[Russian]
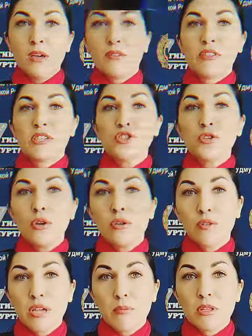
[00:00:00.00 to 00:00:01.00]
Ночное
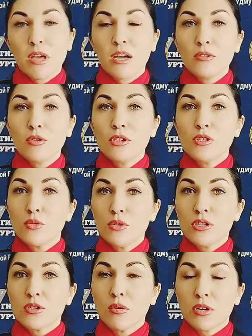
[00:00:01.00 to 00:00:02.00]
время. На одной из улиц
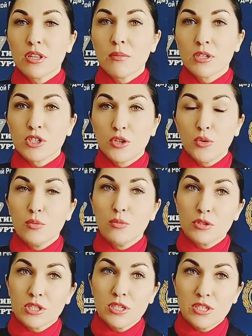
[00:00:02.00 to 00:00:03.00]
города Можги
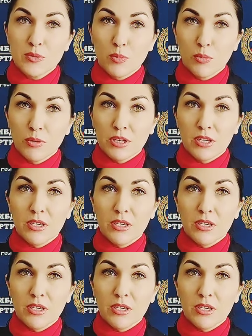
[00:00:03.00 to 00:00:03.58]
Удмуртской республики